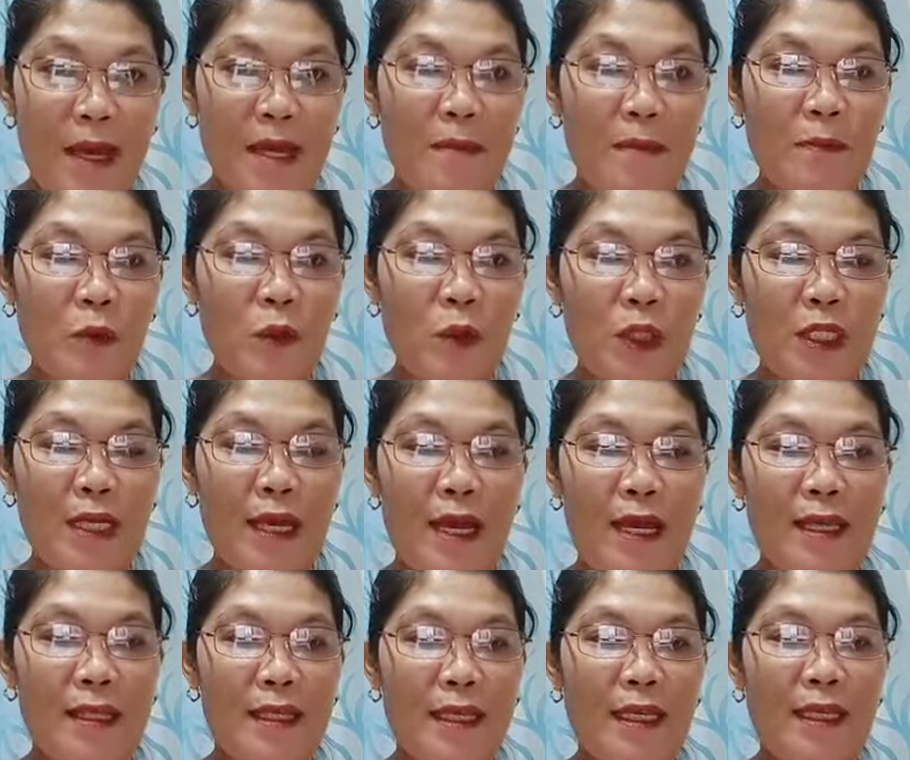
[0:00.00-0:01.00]
para po
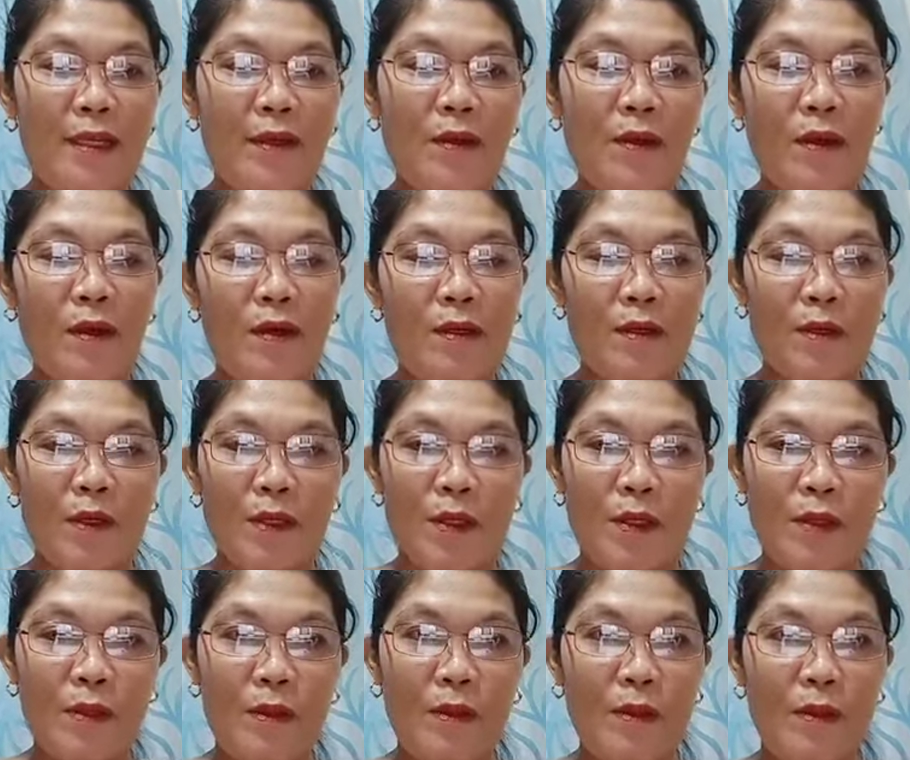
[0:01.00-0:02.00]
sa ating
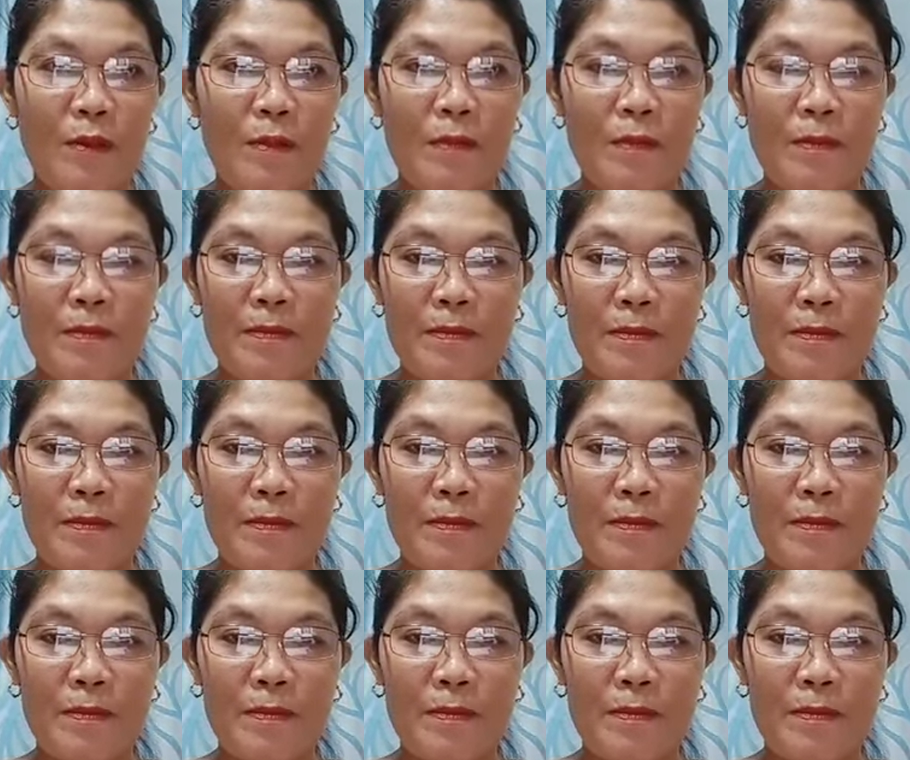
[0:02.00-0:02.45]
horoscope.